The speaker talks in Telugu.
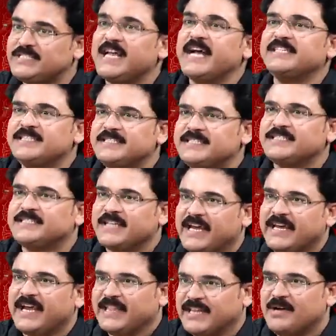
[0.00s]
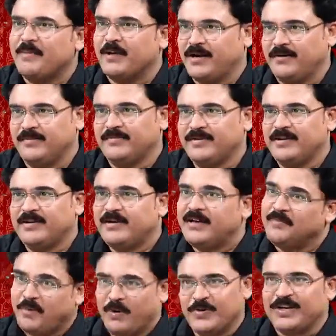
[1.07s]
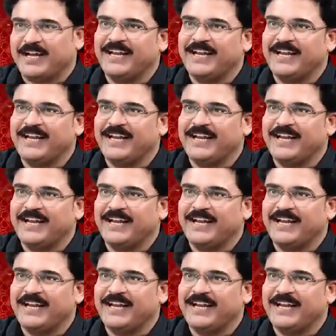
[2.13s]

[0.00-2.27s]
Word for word: శాచించే స్థాయికి ఎదగమన్నాడు పవన్